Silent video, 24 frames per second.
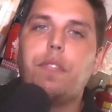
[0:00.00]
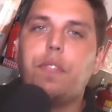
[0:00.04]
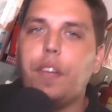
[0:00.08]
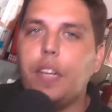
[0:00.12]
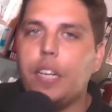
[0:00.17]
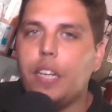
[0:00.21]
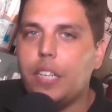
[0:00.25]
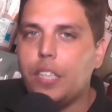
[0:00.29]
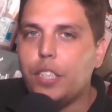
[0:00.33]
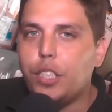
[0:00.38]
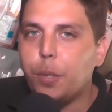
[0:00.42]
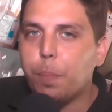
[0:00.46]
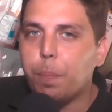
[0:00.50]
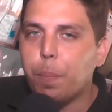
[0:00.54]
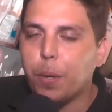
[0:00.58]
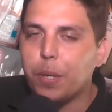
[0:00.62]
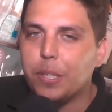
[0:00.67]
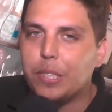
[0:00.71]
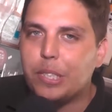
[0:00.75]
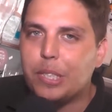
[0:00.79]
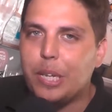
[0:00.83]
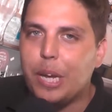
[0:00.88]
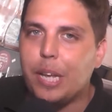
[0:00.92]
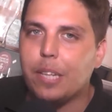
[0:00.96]

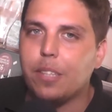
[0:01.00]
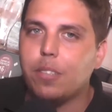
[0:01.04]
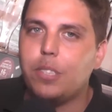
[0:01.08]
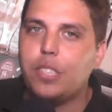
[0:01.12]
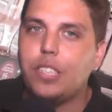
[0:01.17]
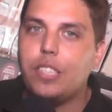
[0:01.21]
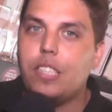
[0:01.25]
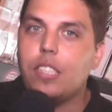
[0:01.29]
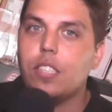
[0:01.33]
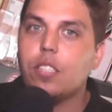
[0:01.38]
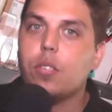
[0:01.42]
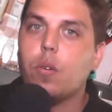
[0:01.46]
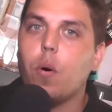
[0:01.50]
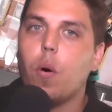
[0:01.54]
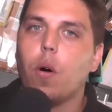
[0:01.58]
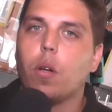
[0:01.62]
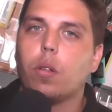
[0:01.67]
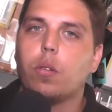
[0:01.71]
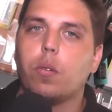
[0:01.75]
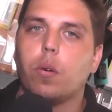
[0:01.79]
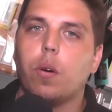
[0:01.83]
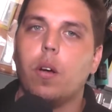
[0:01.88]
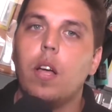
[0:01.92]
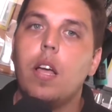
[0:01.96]
20% de
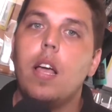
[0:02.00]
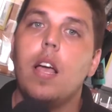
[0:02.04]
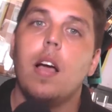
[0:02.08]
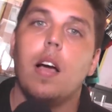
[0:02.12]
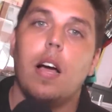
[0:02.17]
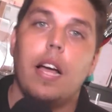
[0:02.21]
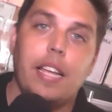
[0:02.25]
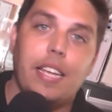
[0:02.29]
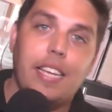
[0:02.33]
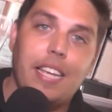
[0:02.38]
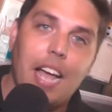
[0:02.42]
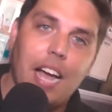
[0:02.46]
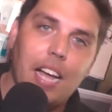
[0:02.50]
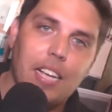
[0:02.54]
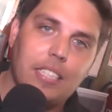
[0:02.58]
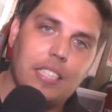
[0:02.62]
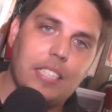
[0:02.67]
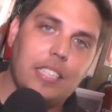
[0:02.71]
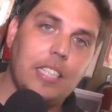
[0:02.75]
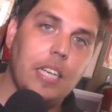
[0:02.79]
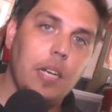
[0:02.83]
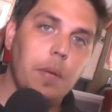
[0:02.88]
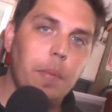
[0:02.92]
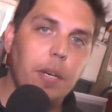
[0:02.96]
desconto. E
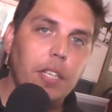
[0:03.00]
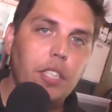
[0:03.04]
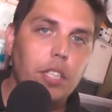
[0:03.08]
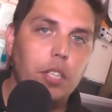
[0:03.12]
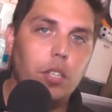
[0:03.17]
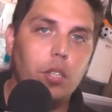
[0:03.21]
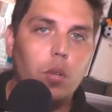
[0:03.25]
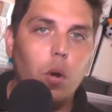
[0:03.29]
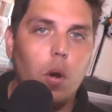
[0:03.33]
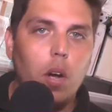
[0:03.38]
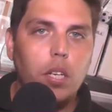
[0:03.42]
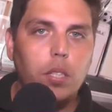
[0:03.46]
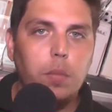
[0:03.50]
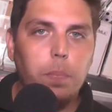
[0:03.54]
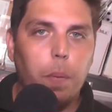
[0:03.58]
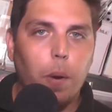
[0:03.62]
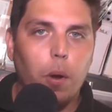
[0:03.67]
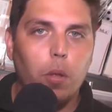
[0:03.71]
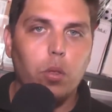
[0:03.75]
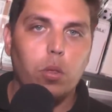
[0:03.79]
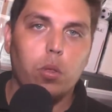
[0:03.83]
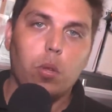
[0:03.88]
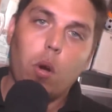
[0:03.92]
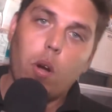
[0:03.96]
acima de dois,
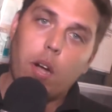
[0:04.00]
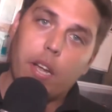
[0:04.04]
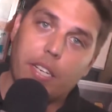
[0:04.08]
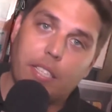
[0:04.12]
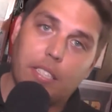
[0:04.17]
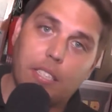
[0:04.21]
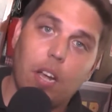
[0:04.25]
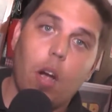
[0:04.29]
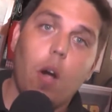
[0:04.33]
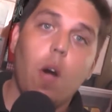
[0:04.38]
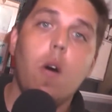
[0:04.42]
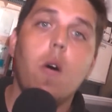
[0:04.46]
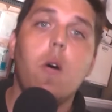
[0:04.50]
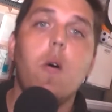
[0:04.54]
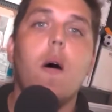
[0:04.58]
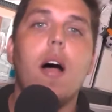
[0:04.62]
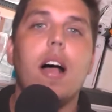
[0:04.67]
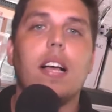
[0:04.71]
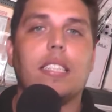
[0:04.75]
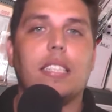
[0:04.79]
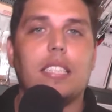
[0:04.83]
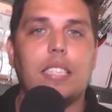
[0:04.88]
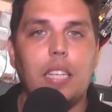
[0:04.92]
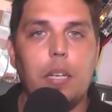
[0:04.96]
pro, dois ou
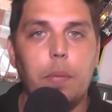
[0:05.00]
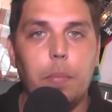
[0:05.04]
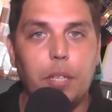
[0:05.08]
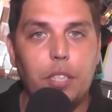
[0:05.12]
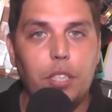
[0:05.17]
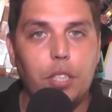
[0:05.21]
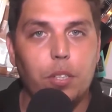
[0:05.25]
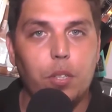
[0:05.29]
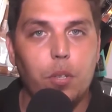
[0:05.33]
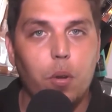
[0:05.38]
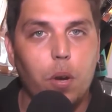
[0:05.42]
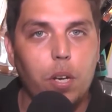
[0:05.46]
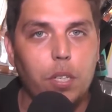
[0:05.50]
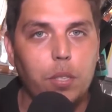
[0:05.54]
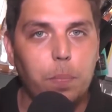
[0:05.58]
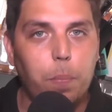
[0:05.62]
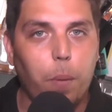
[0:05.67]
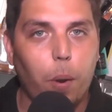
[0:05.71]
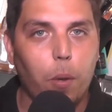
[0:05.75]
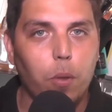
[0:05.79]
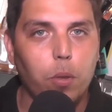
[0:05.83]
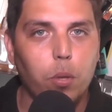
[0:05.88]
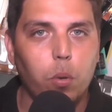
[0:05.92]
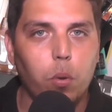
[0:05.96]
acima de dois
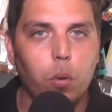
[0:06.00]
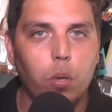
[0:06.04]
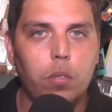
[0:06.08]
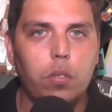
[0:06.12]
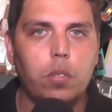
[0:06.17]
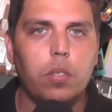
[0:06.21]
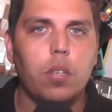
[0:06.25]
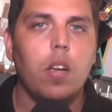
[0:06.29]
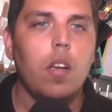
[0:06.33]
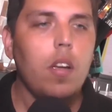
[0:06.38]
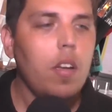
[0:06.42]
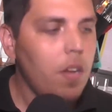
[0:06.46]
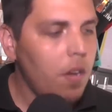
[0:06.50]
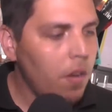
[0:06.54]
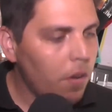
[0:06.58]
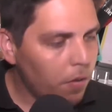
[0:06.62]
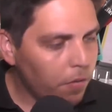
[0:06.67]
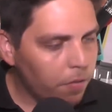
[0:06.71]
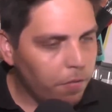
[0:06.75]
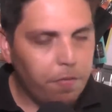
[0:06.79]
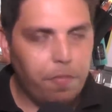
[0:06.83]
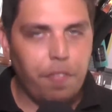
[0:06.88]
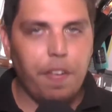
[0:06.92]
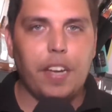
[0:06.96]
produtos
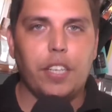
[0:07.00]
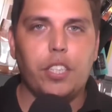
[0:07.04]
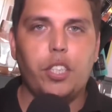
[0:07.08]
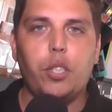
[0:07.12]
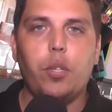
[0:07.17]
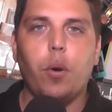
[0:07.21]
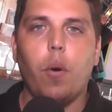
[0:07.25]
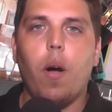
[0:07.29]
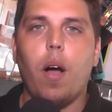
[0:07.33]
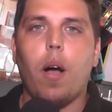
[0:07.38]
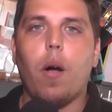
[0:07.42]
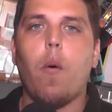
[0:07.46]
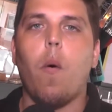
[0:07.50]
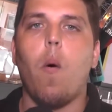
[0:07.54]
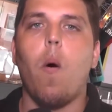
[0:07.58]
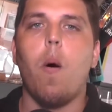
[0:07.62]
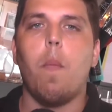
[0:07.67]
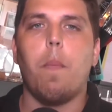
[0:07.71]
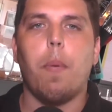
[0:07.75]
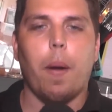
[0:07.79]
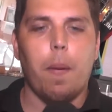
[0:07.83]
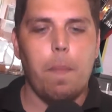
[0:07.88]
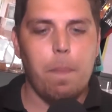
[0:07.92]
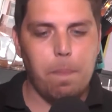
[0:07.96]
fechou a
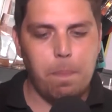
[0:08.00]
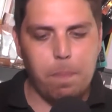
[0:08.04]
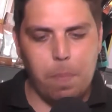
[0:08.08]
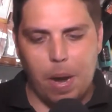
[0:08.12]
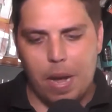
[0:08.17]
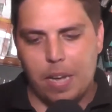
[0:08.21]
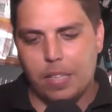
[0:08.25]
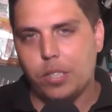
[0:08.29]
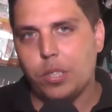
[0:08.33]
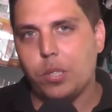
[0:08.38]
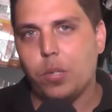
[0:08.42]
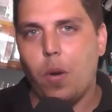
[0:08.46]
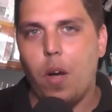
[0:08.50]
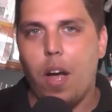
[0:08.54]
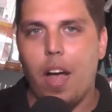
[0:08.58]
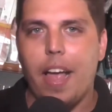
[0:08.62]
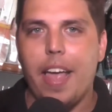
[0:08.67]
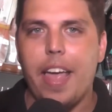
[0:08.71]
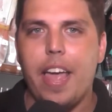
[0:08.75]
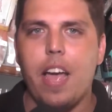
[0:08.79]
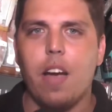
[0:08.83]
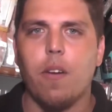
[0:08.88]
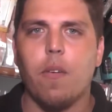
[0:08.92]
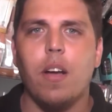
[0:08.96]
compra, passou a
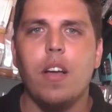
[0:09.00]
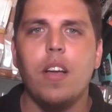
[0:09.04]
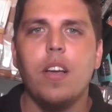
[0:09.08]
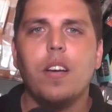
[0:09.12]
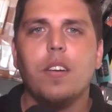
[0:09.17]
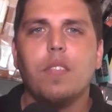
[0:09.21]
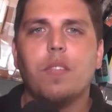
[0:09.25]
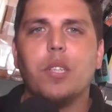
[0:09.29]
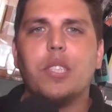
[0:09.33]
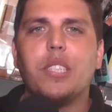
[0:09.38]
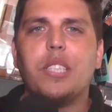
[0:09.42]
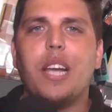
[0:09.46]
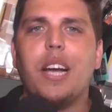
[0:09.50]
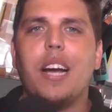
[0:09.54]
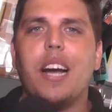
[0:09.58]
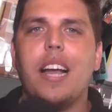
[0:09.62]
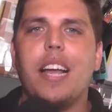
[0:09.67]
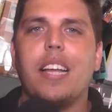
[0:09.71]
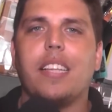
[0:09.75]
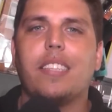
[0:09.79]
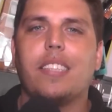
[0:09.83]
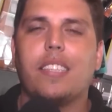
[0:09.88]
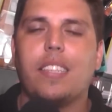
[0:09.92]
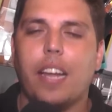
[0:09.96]
régua, você
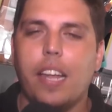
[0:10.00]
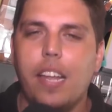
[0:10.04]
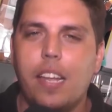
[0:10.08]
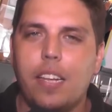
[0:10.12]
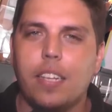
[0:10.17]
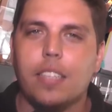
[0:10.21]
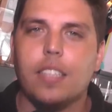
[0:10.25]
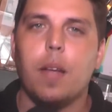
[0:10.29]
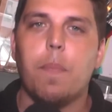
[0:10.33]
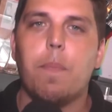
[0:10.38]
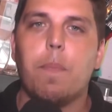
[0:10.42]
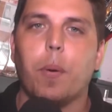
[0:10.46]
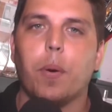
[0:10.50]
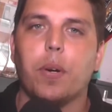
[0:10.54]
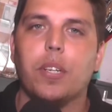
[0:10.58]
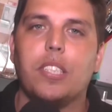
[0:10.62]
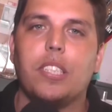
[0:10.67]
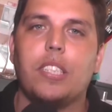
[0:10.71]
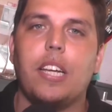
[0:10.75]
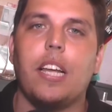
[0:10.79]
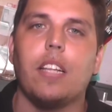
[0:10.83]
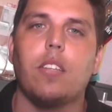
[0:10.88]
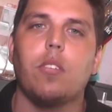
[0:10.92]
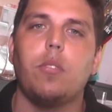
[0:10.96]
ganha
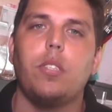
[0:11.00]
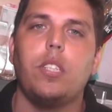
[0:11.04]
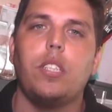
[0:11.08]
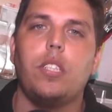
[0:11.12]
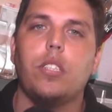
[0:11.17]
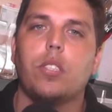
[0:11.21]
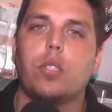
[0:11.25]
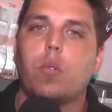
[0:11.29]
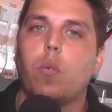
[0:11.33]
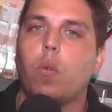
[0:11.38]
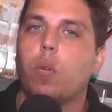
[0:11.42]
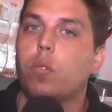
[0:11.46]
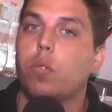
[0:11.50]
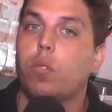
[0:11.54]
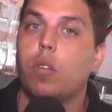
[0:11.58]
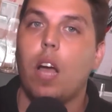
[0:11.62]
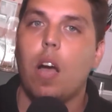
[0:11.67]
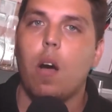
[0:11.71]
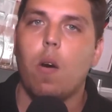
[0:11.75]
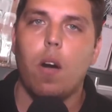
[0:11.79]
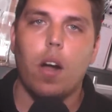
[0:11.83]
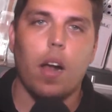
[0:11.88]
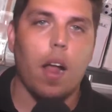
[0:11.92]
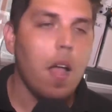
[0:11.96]
30% de desconto
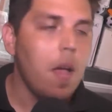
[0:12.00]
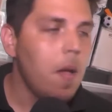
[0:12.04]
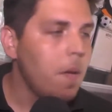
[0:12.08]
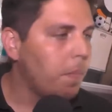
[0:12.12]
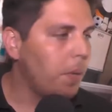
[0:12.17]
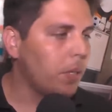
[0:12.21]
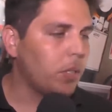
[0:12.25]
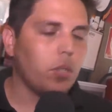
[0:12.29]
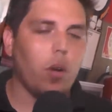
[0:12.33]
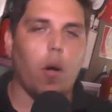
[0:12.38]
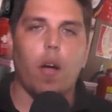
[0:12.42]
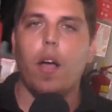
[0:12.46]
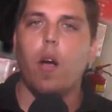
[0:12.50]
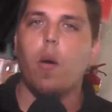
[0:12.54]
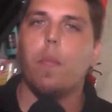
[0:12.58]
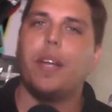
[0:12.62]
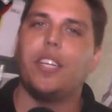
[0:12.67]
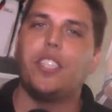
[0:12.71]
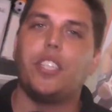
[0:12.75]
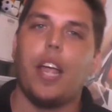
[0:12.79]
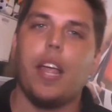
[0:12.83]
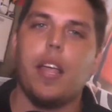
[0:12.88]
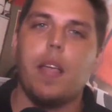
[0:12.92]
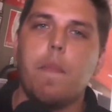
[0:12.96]
na hora. Pessoal,
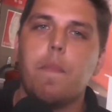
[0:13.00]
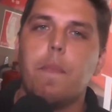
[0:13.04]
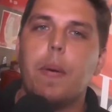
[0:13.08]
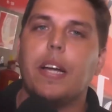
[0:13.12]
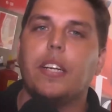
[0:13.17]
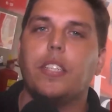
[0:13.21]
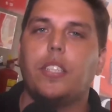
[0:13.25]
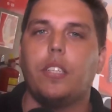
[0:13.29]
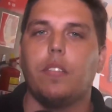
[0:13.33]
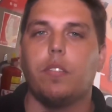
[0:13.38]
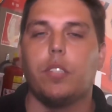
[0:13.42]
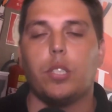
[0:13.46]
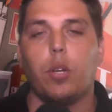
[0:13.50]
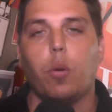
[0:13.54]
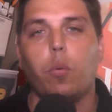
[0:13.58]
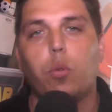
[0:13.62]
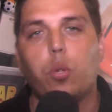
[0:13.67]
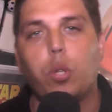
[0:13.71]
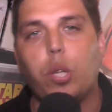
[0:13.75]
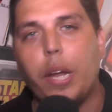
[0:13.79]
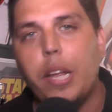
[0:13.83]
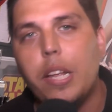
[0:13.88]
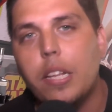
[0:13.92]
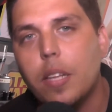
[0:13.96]
realmente é imperdível, são
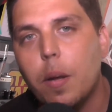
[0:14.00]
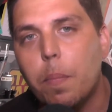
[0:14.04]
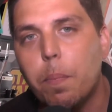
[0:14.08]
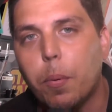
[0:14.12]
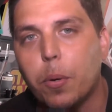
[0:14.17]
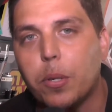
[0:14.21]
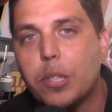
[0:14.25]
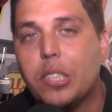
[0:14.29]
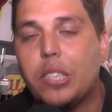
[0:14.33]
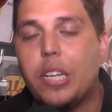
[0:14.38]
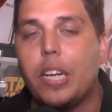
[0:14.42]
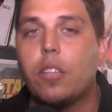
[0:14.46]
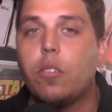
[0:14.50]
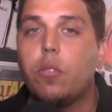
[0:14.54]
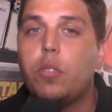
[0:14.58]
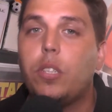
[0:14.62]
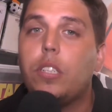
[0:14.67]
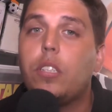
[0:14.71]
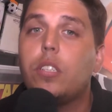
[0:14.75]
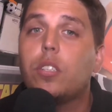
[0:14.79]
30% de